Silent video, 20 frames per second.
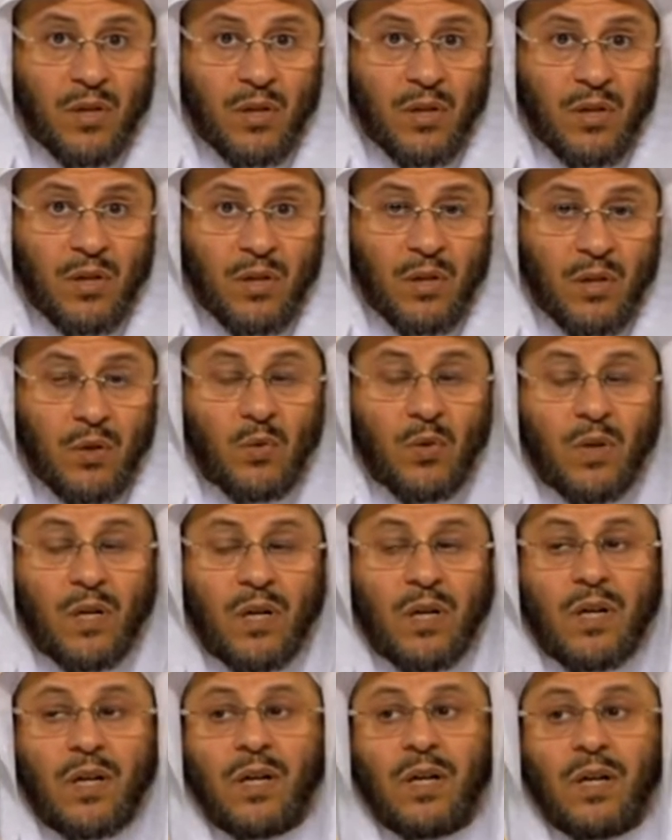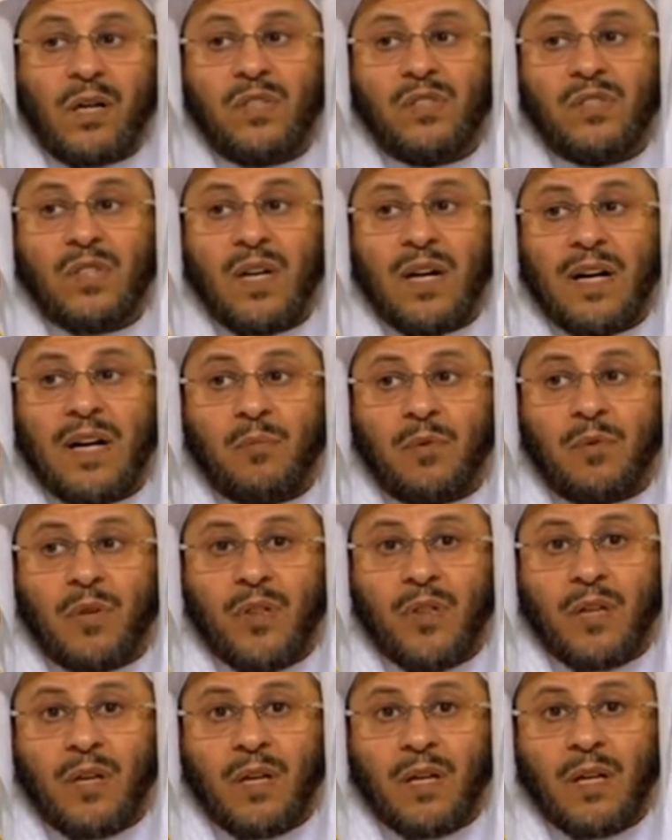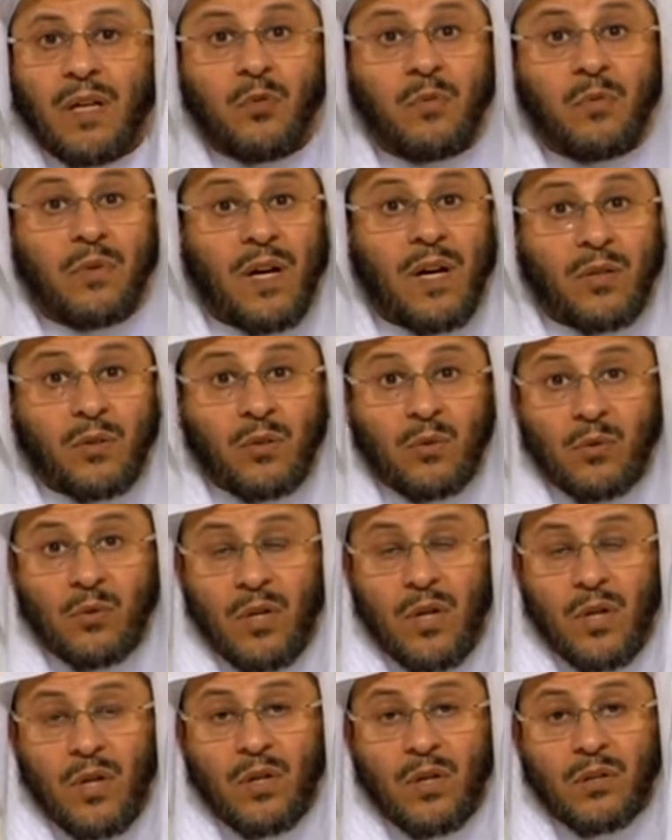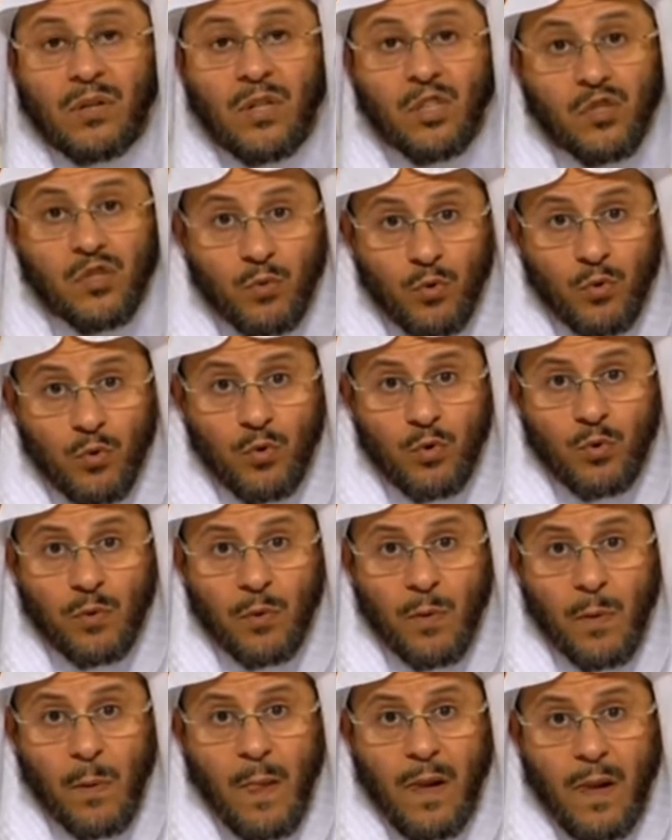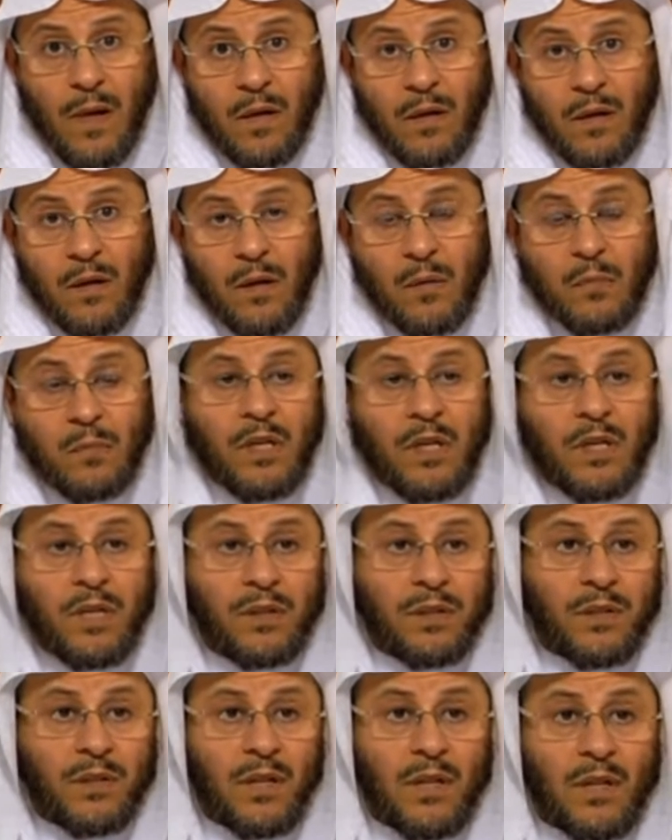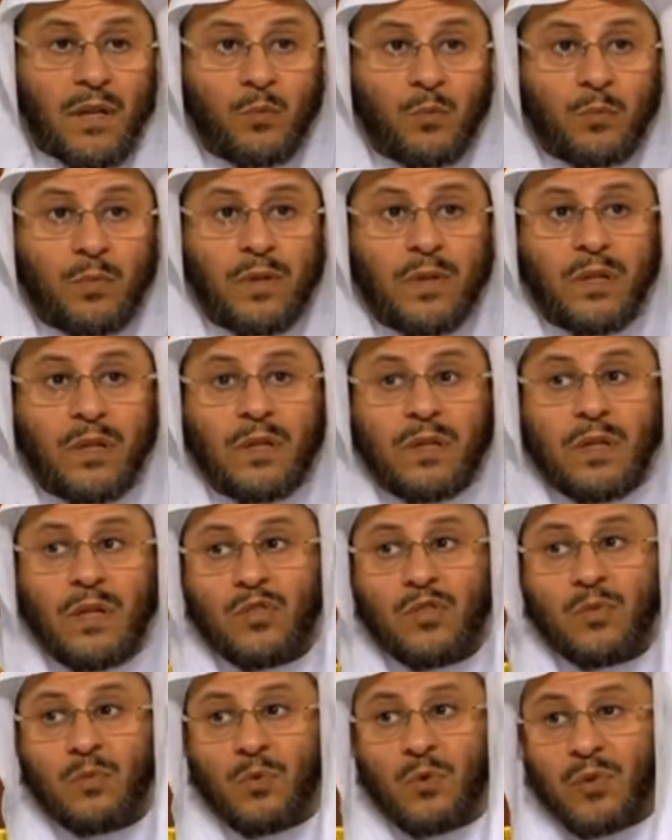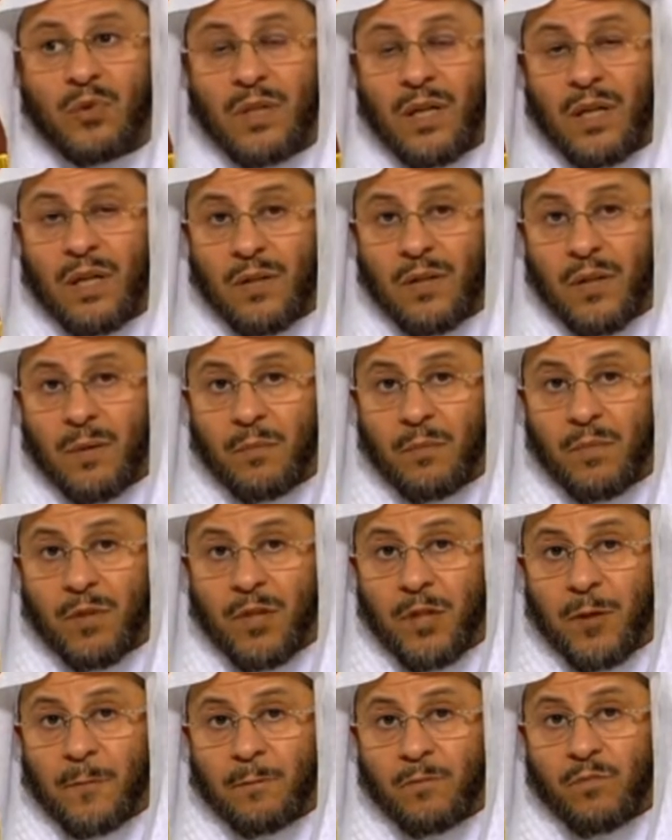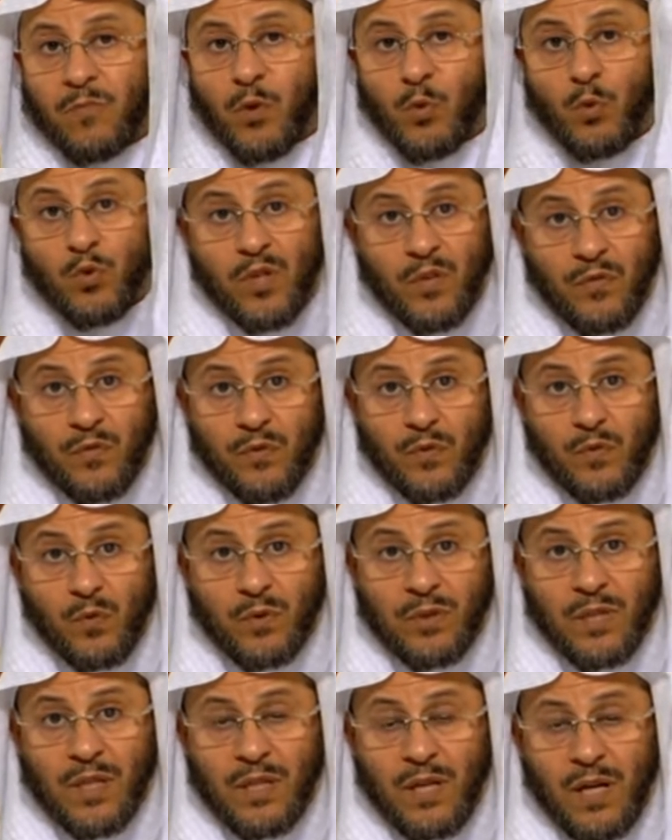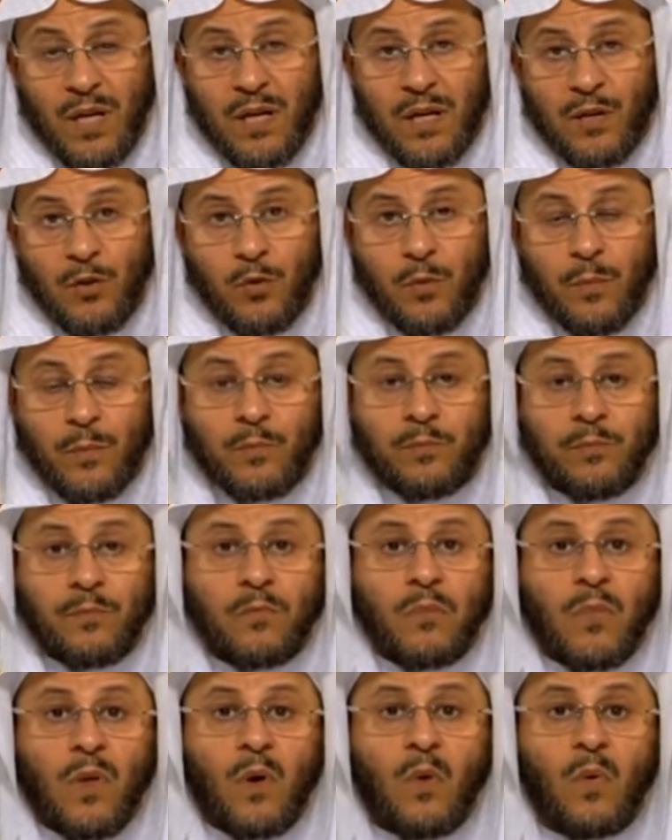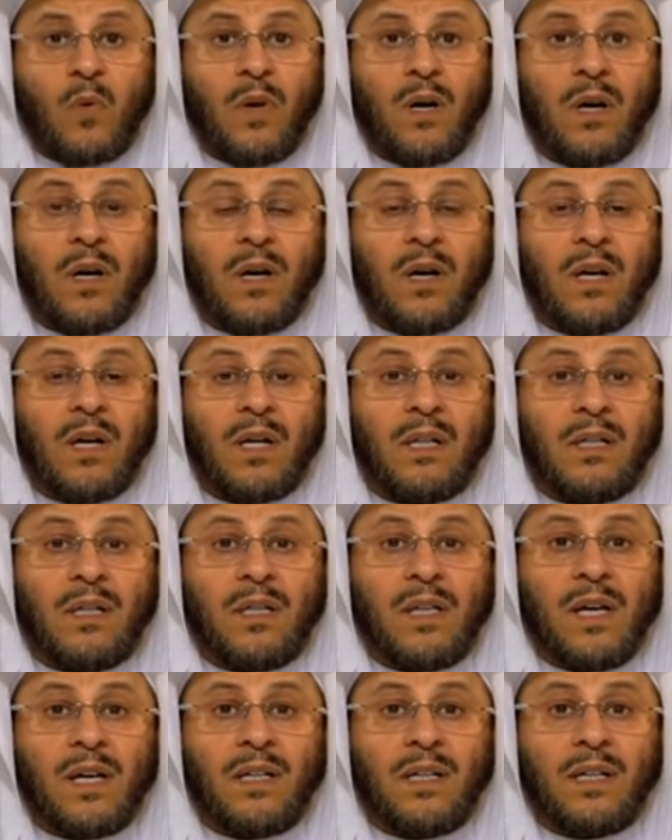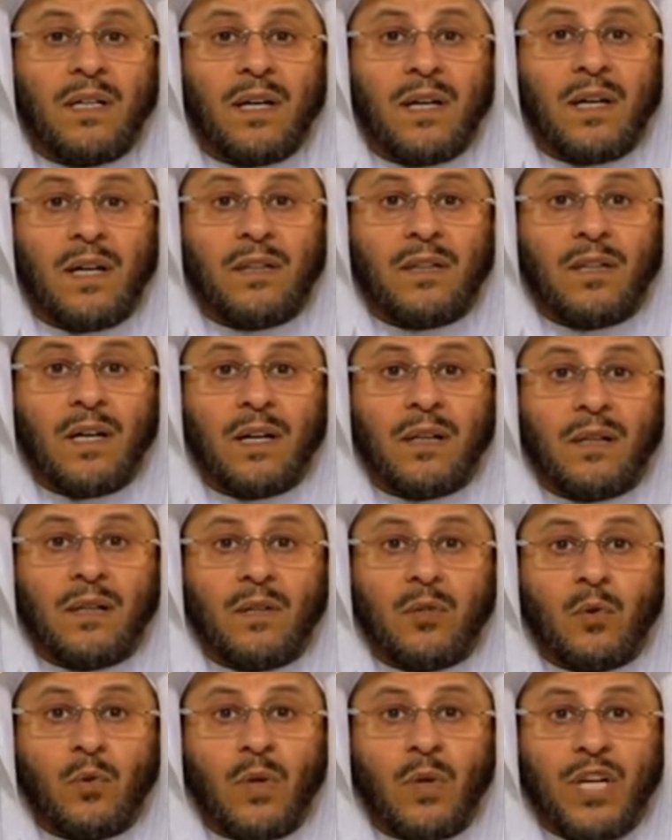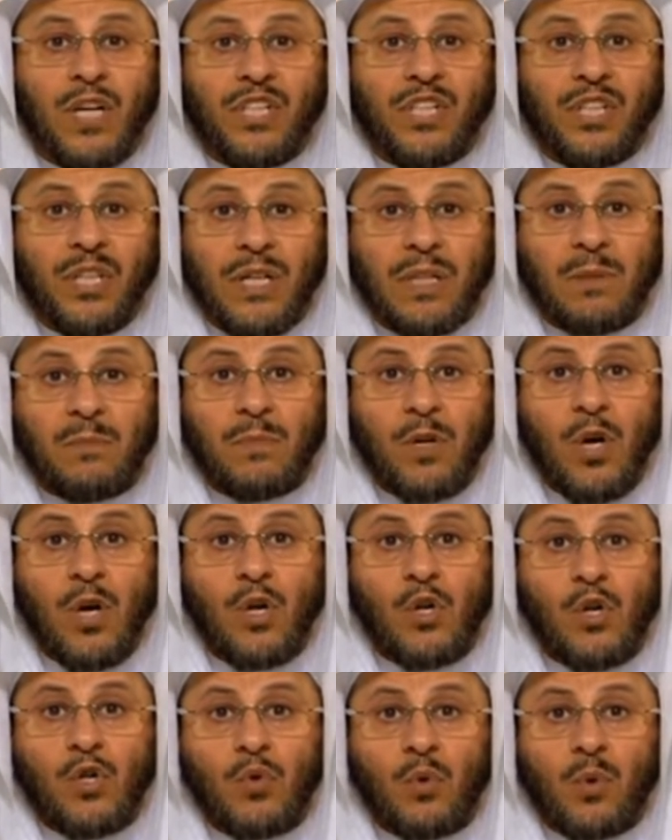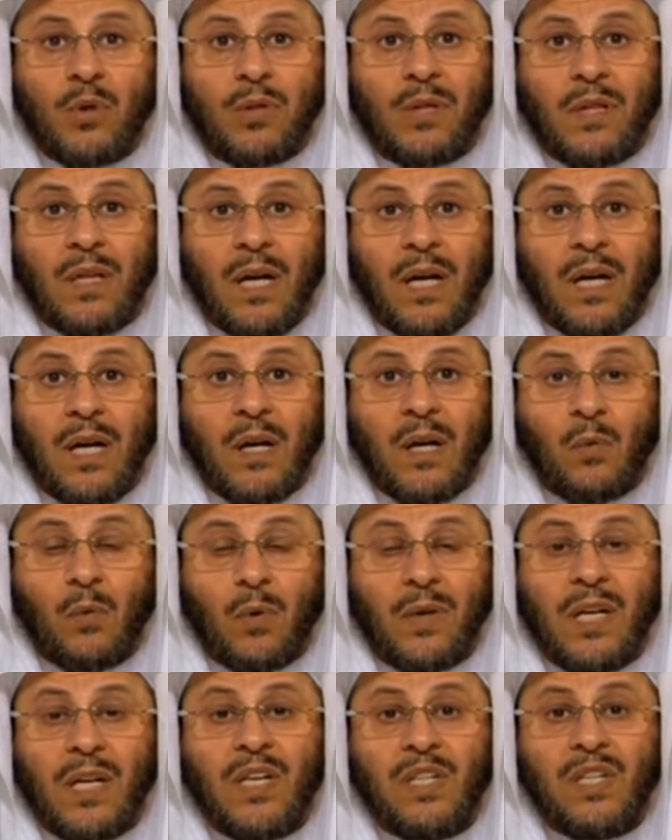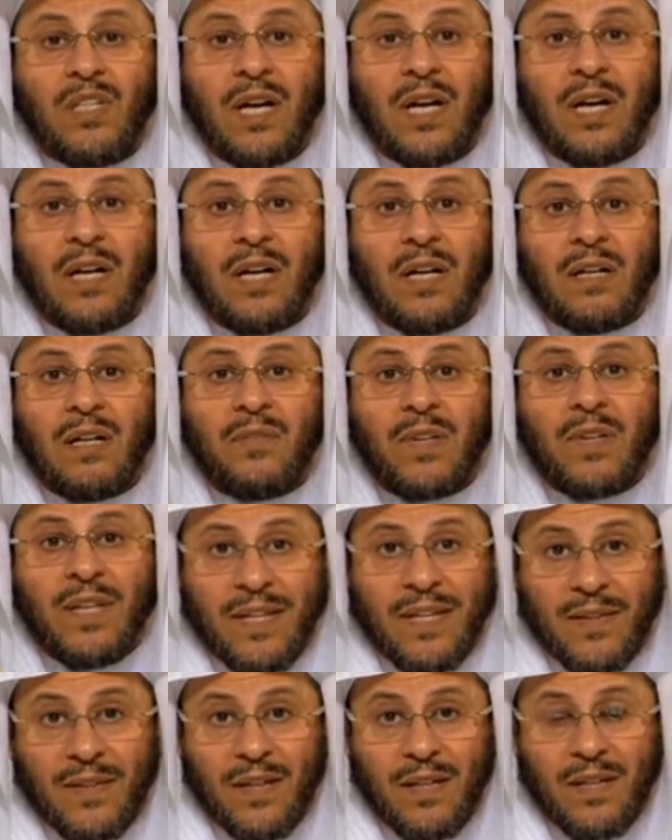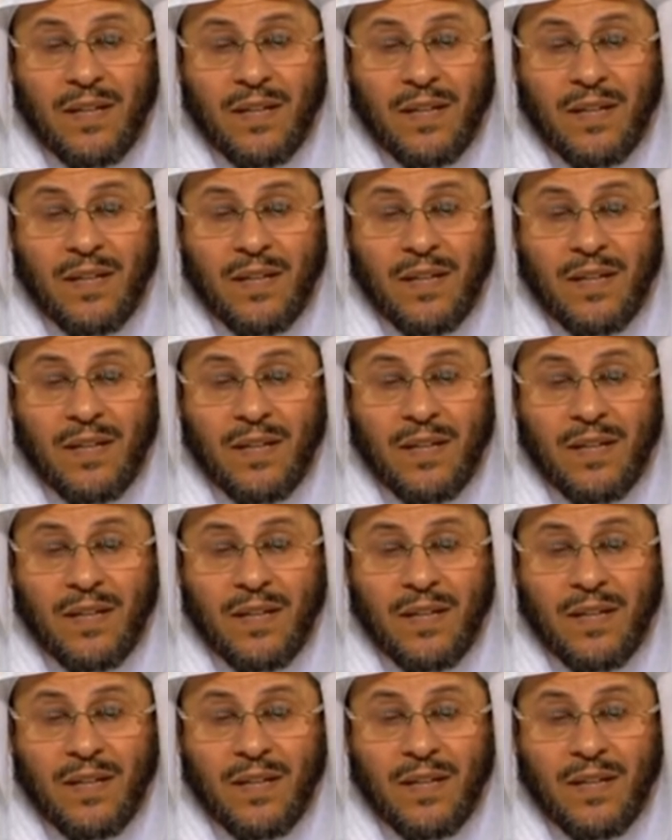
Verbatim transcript: آه، والصحابة رضي الله عنهم كانوا يصبغون آه، بالحنة ويصبغون أيضا يصفرون لحاهم ولذلك تغيير الشيب سنة وليس فريضة